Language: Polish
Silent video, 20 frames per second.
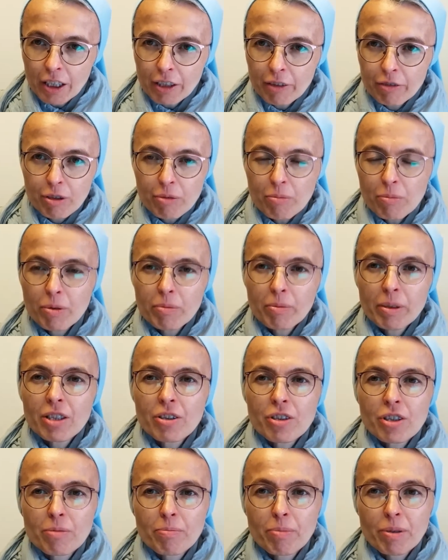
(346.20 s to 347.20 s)
I w tym
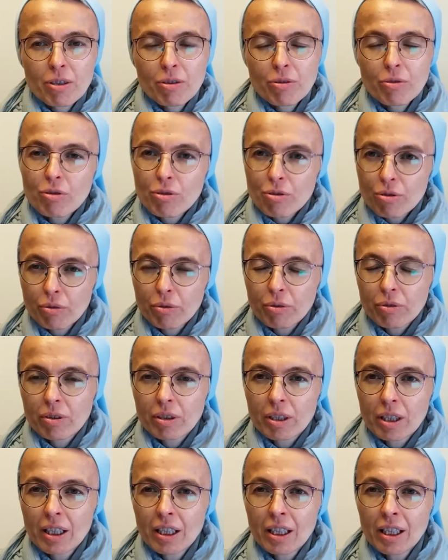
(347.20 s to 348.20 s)
momencie jest bardzo
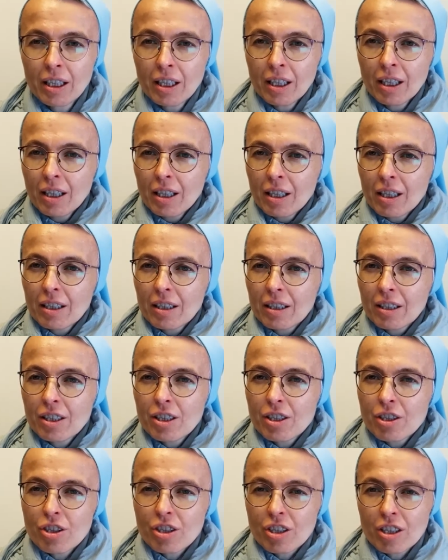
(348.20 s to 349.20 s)
istotne,
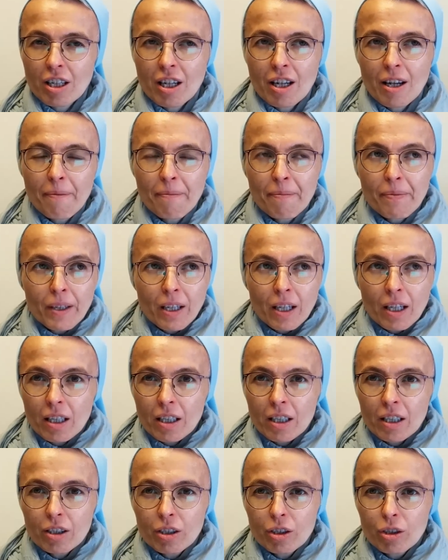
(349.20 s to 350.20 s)
e, że
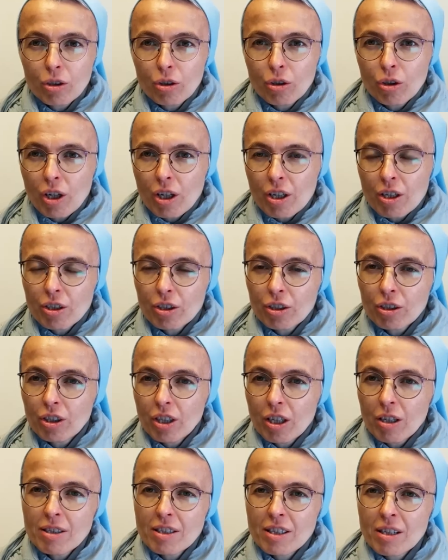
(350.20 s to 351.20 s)
to,
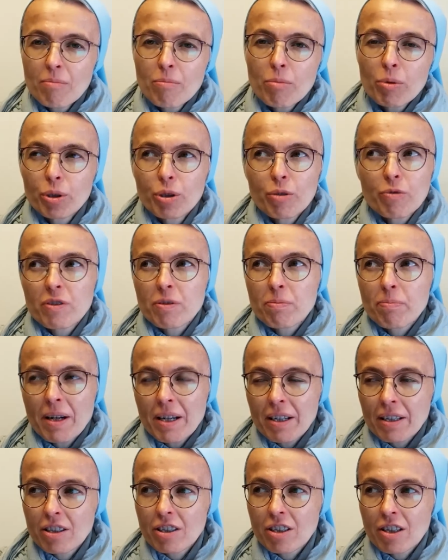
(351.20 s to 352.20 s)
ten sam motyw
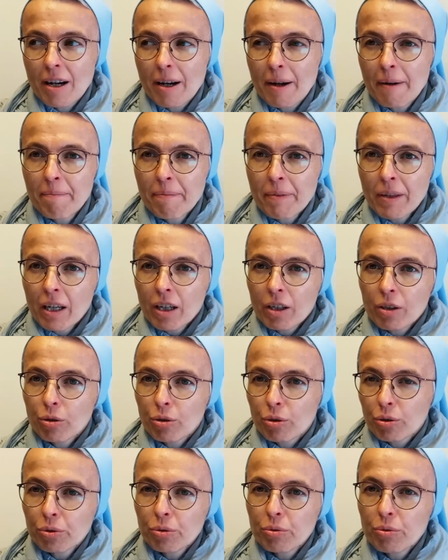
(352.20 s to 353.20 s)
wsparcia
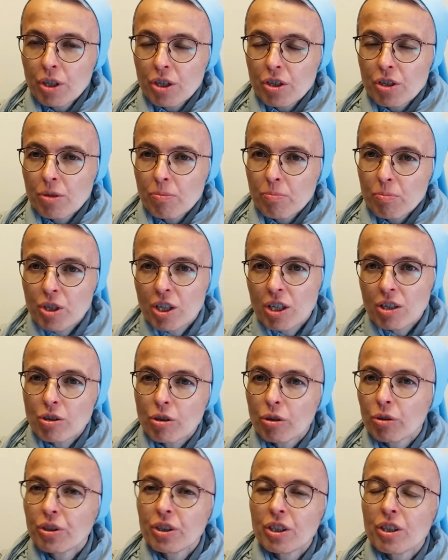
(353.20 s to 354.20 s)
dokonuje się przez
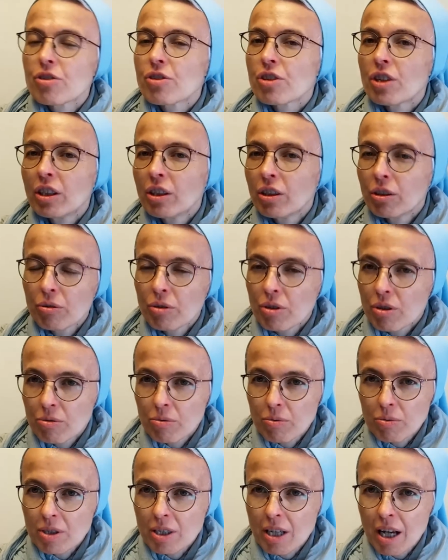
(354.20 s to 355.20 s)
odniesienie do
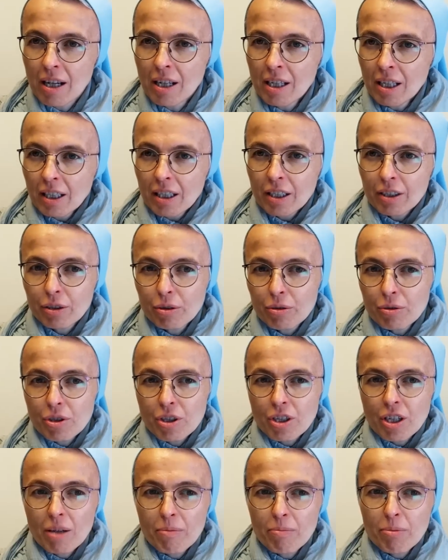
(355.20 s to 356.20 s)
Jezusa. Dlatego,
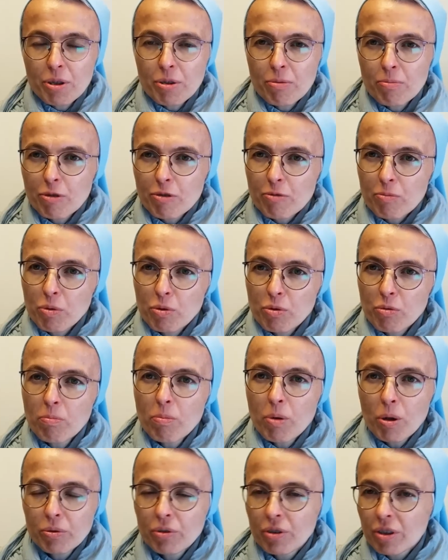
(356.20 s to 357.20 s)
żebyśmy w sposób
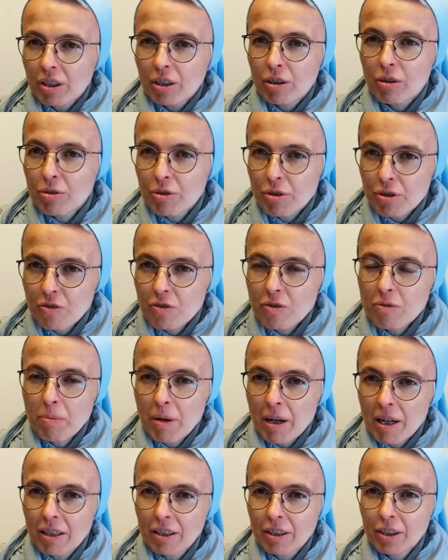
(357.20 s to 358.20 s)
mądry kogoś
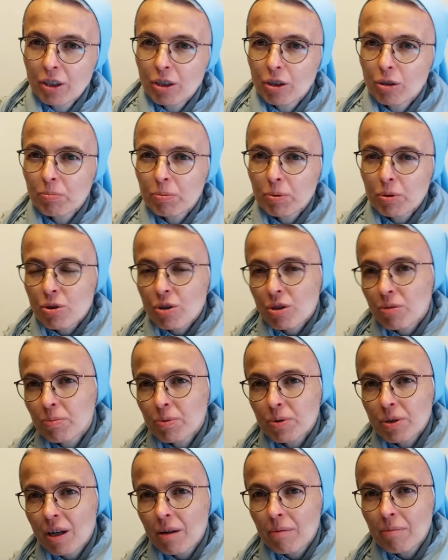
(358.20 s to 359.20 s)
wsparli, to
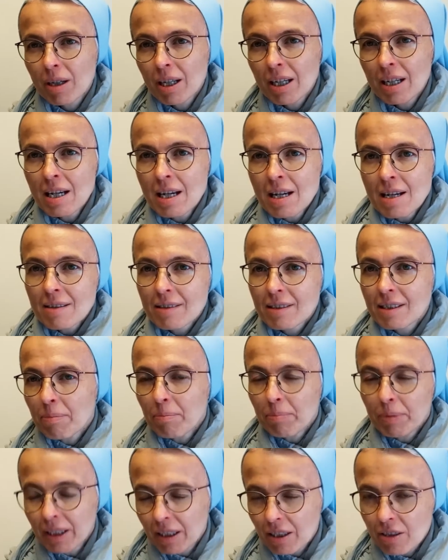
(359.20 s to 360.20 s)
potrzebujemy
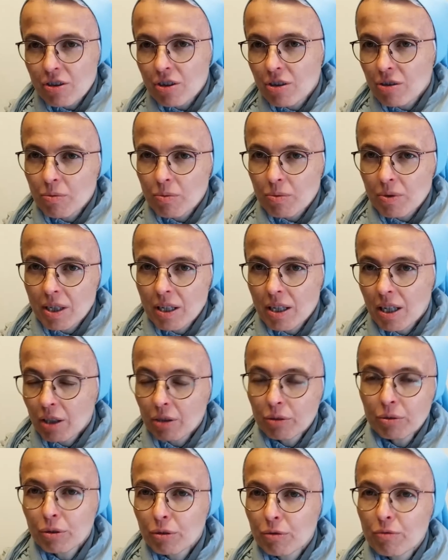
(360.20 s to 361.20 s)
zapytać Jezusa,
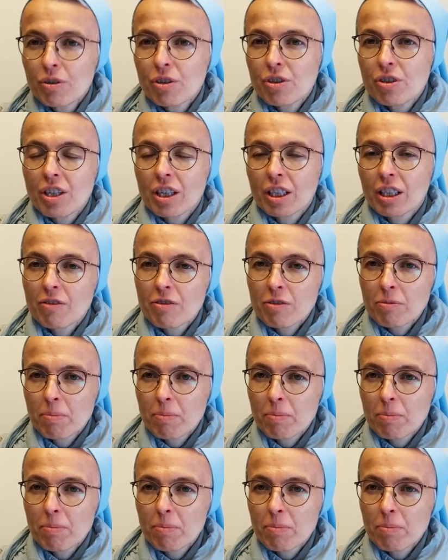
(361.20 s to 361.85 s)
jak on to widzi, jakie